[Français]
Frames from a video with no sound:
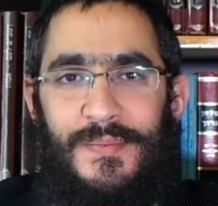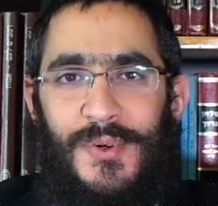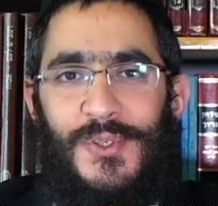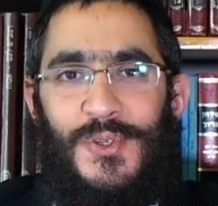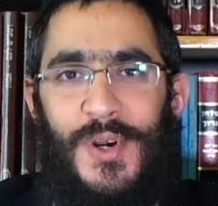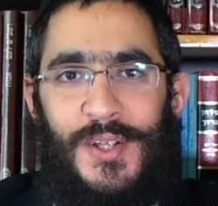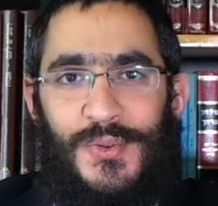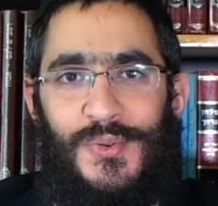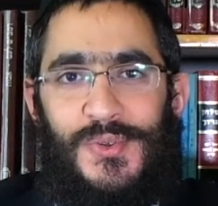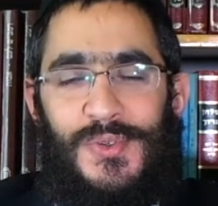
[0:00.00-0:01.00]
Bonjour à
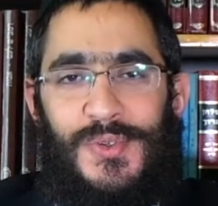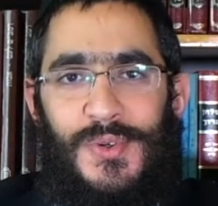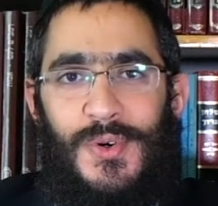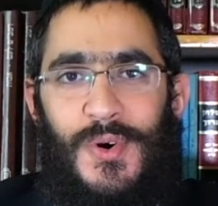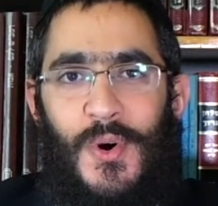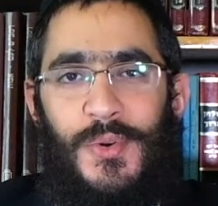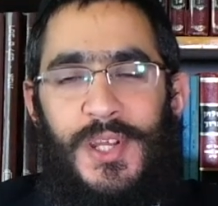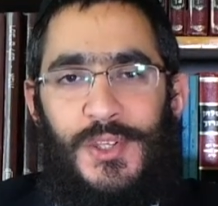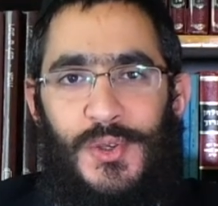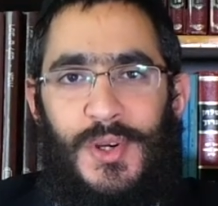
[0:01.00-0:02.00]
tous. On
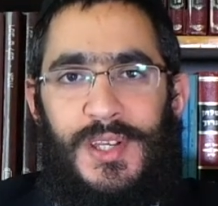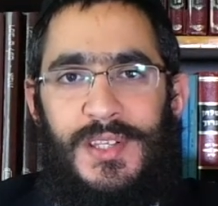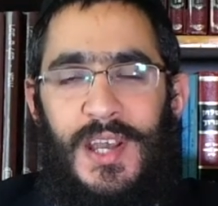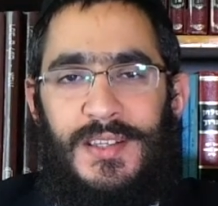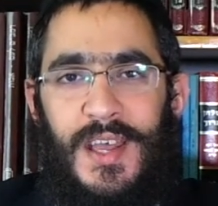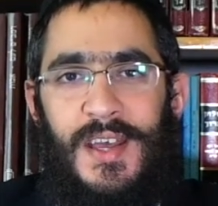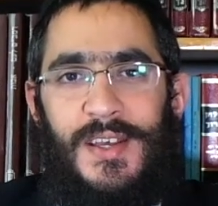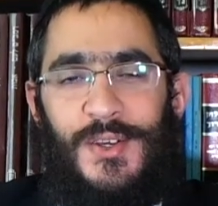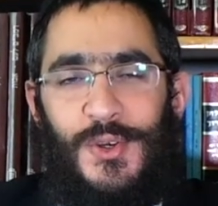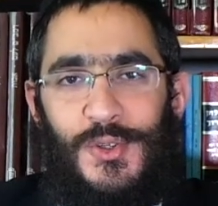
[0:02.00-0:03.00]
est sûr et
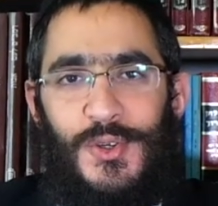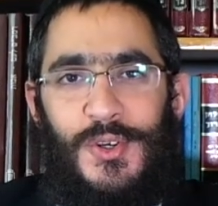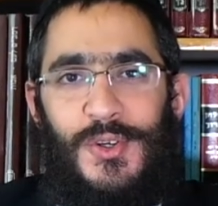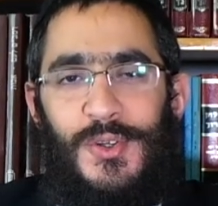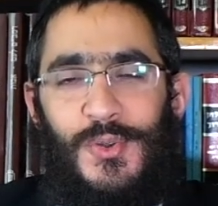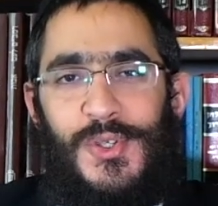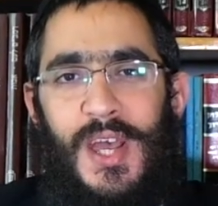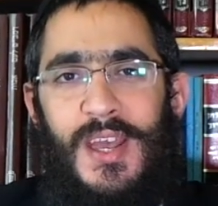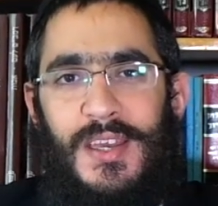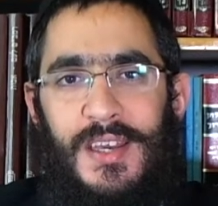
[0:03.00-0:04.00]
certain que Dieu nous
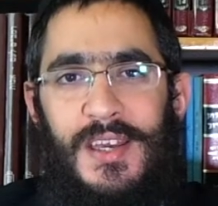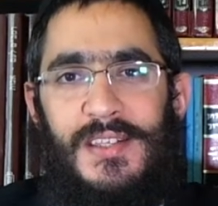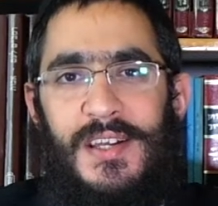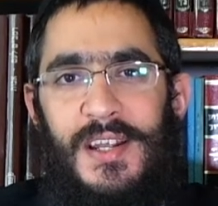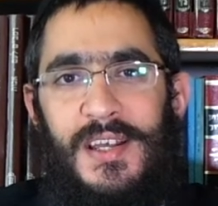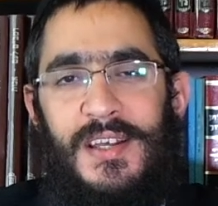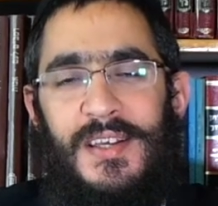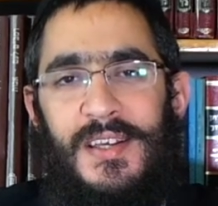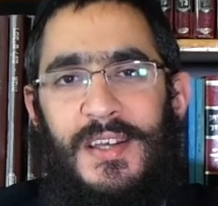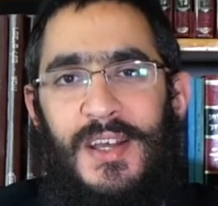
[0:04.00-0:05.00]
a écrit et
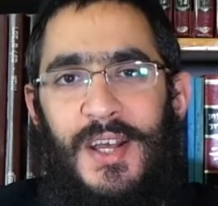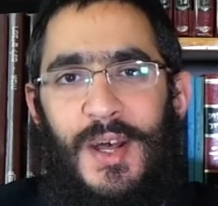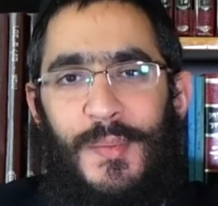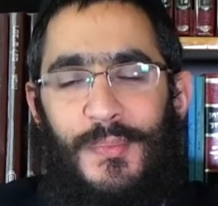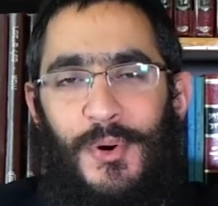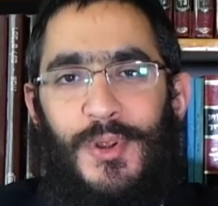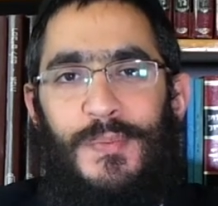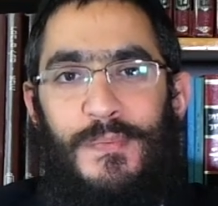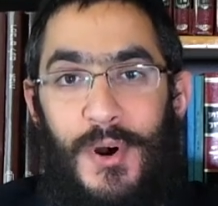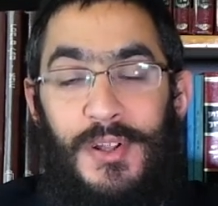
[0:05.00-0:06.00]
scellé pour
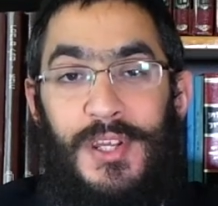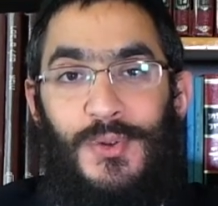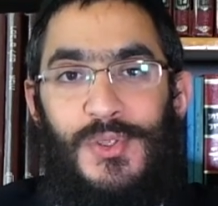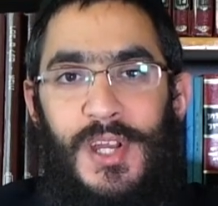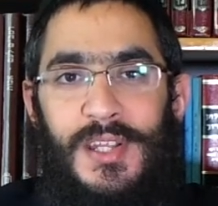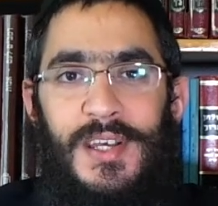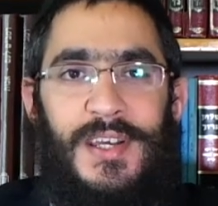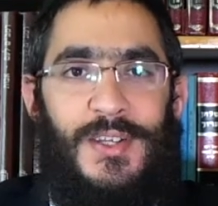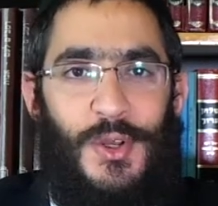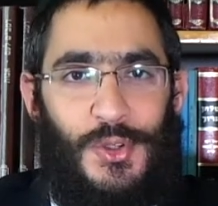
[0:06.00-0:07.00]
une bonne et douce
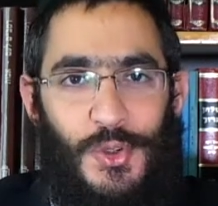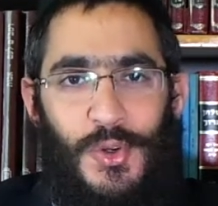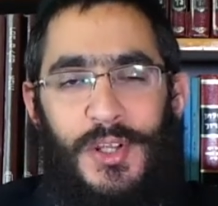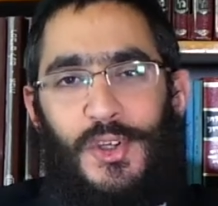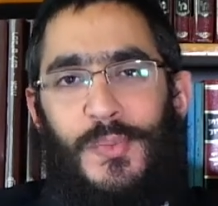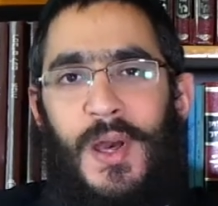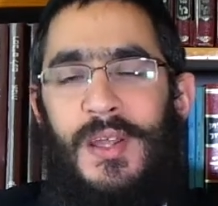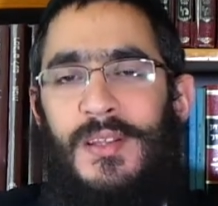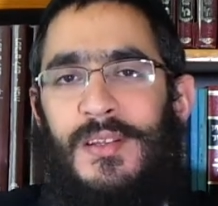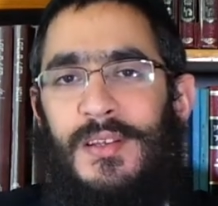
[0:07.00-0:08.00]
année dans tous les domaines.